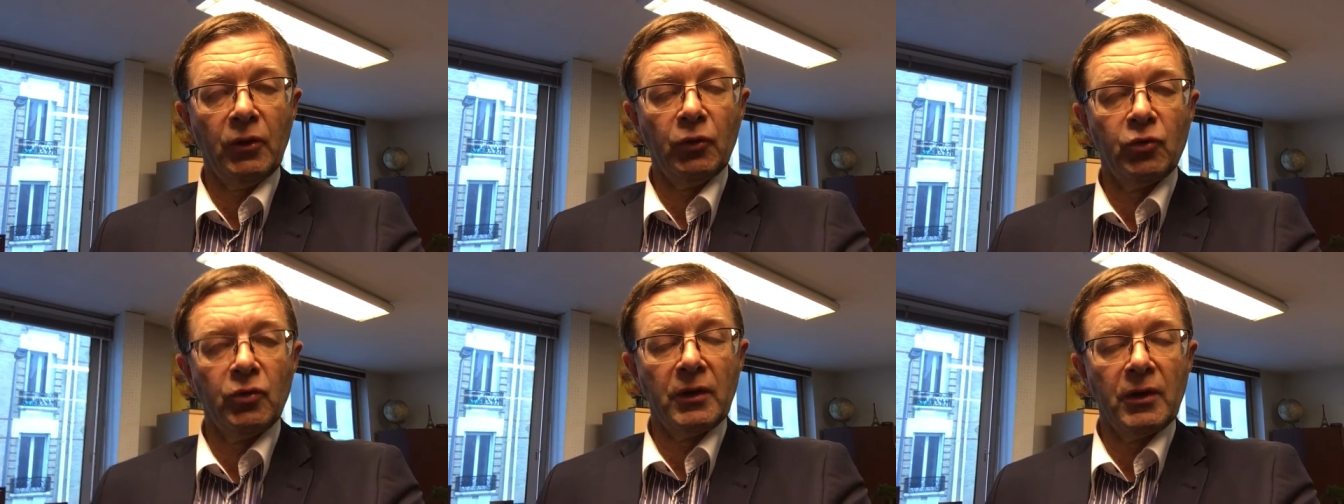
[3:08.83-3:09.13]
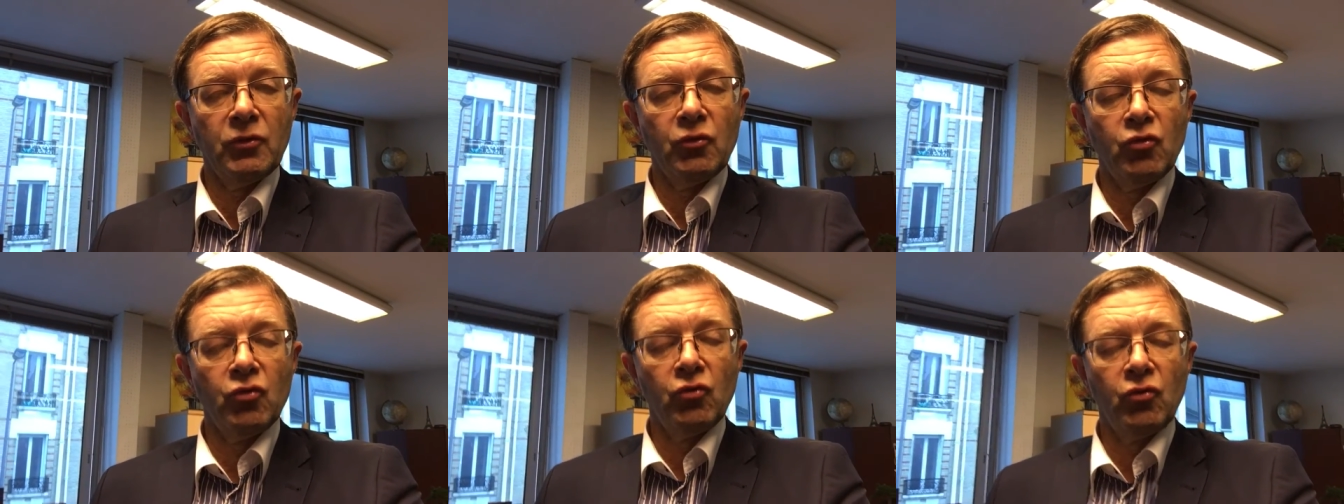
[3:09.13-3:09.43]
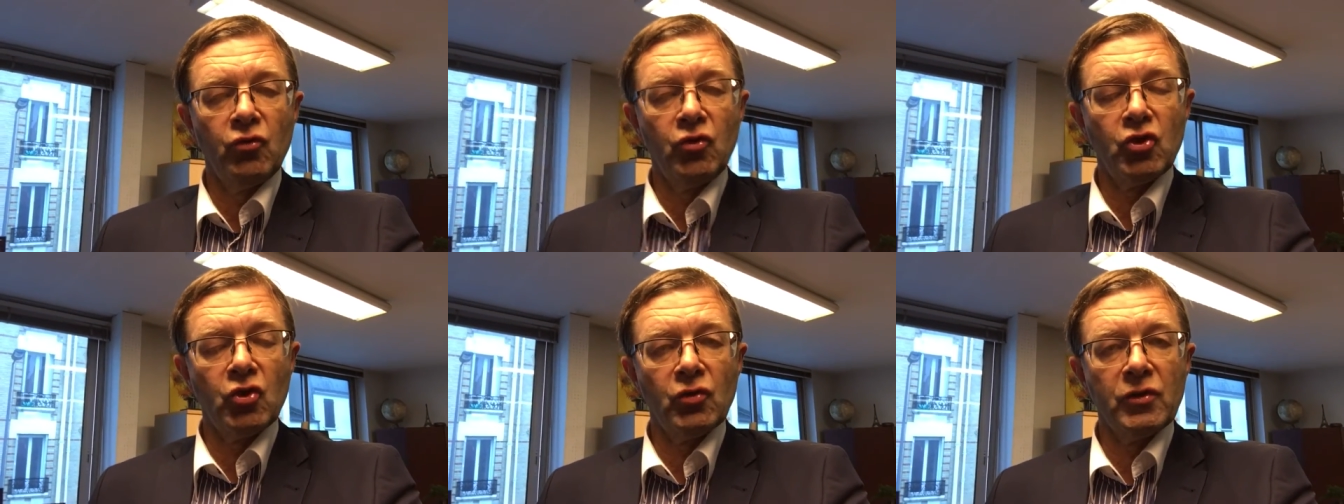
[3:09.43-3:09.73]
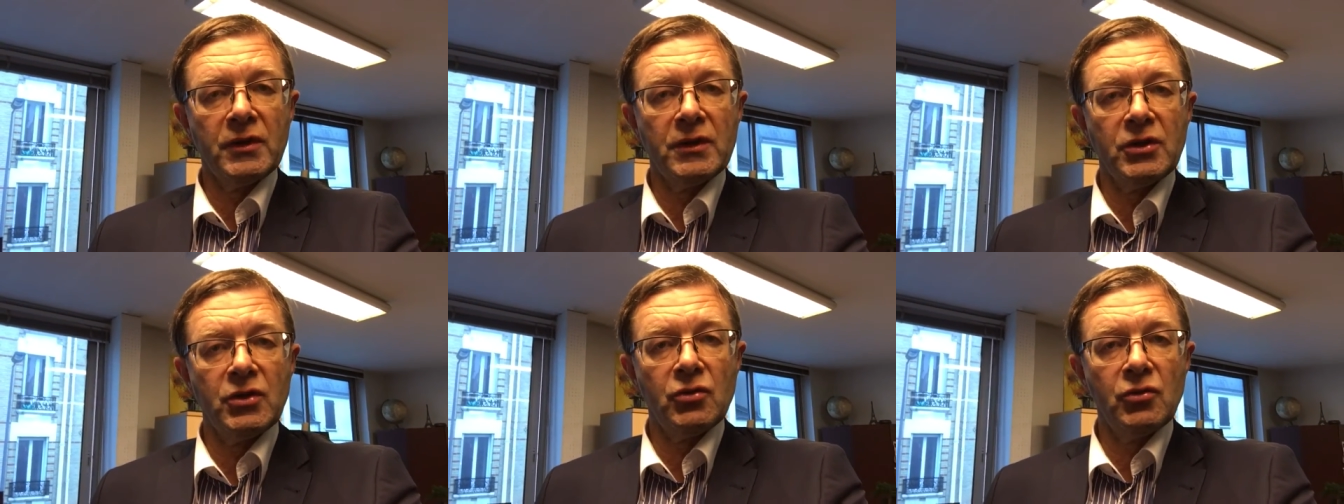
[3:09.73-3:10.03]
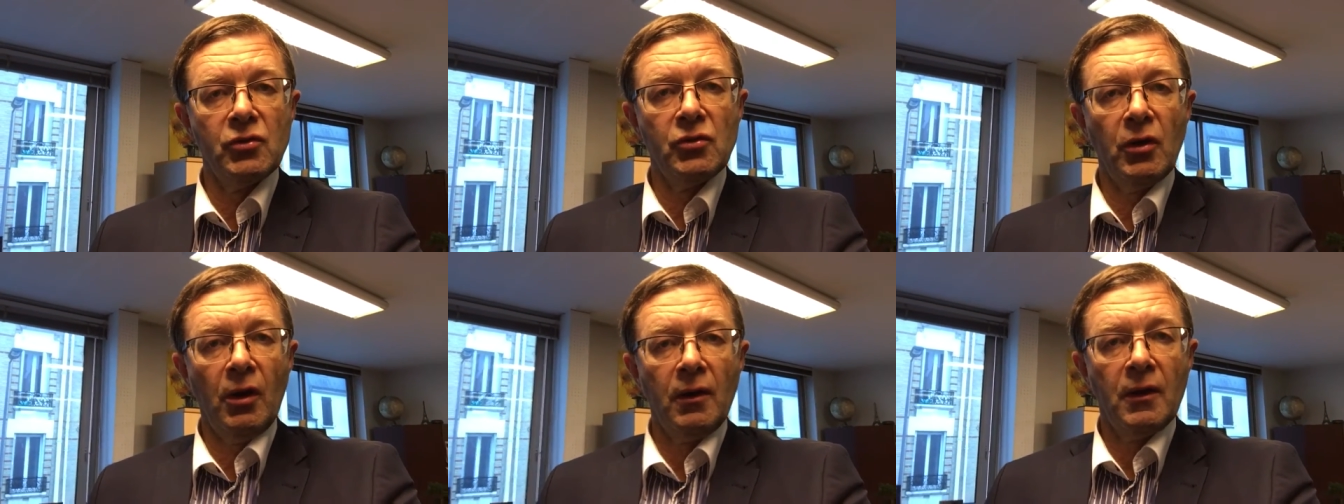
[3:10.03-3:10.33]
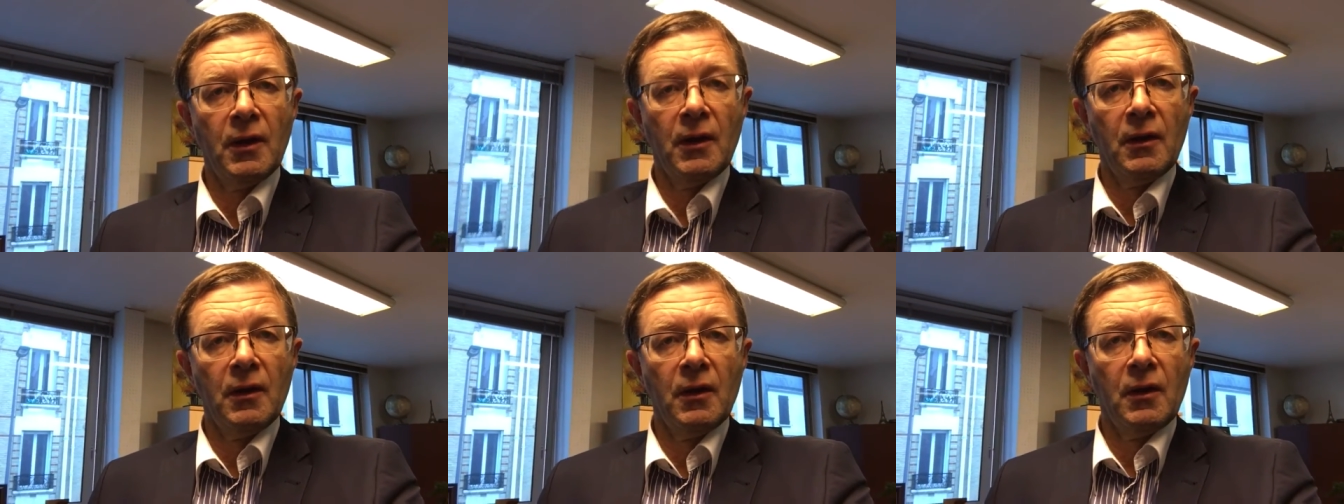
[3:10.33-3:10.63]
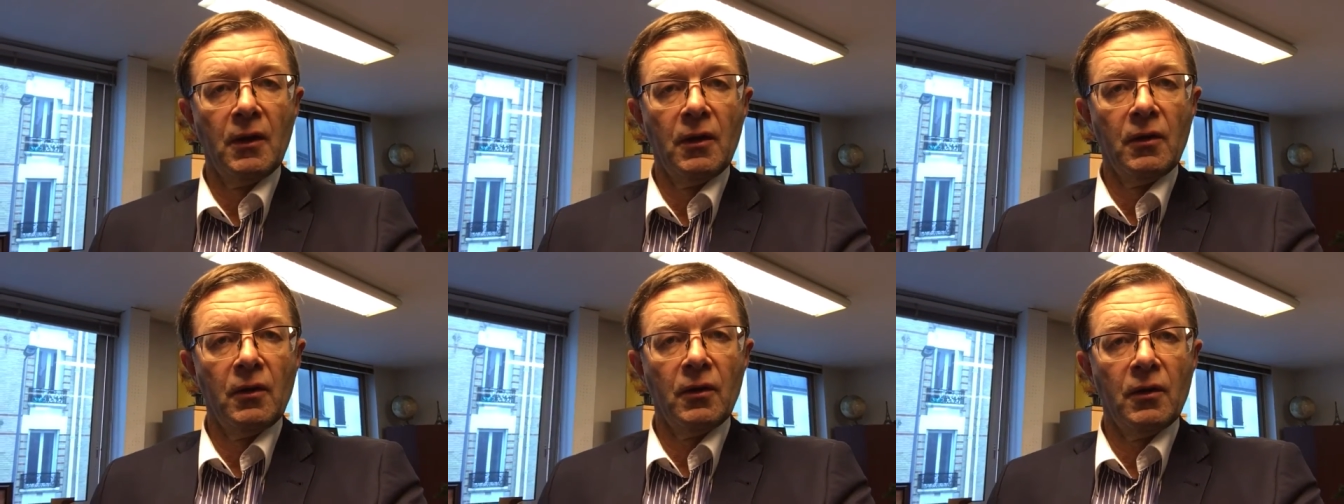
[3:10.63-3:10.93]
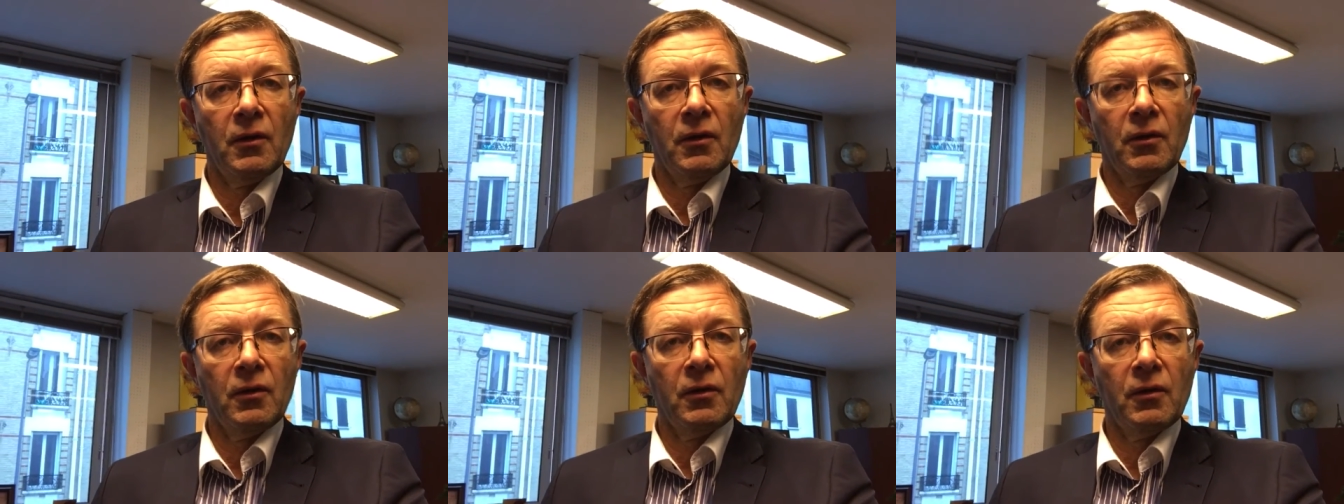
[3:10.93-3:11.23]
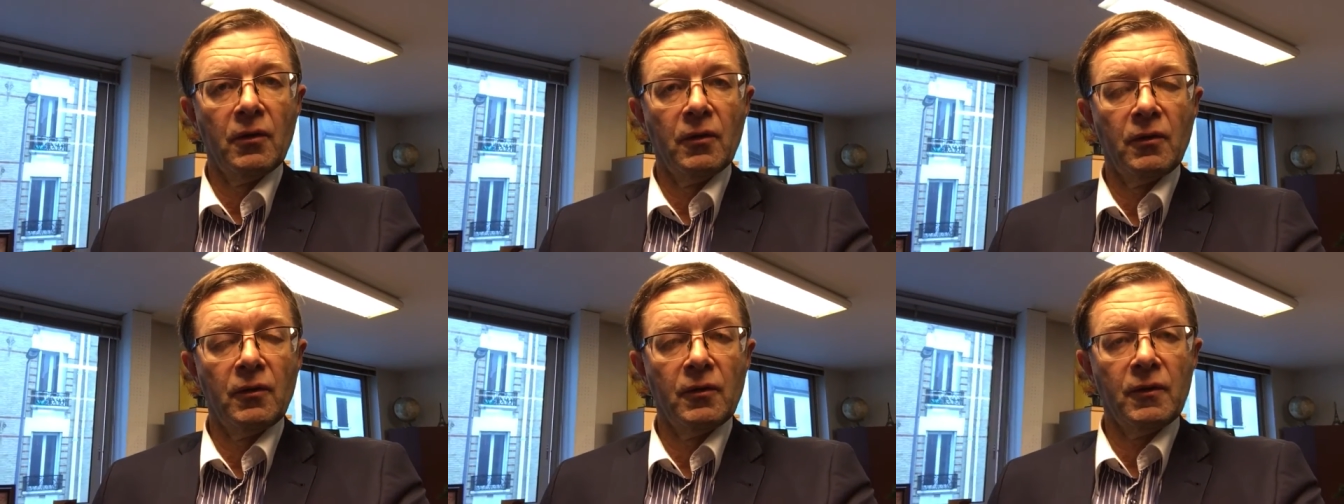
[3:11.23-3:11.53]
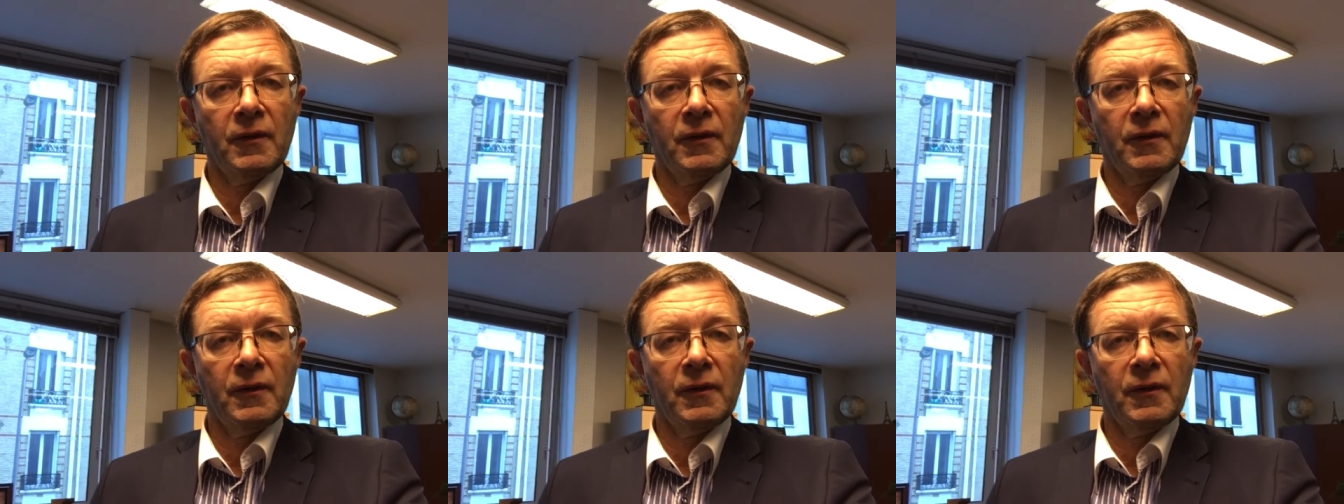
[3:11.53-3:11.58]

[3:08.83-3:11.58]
En tout cas, une, chose est sûre, euh,